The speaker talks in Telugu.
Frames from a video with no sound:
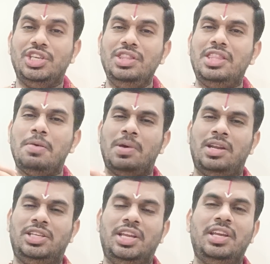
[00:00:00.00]
చింత
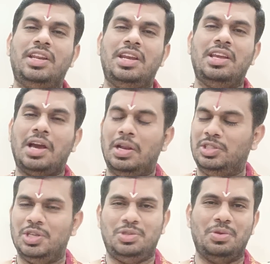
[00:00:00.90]
మన శరీరాన్ని
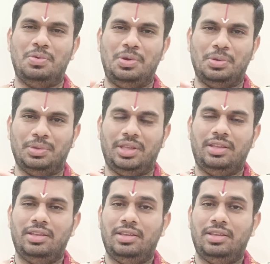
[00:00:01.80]
కాల్చేస్తూ ఉంటుంది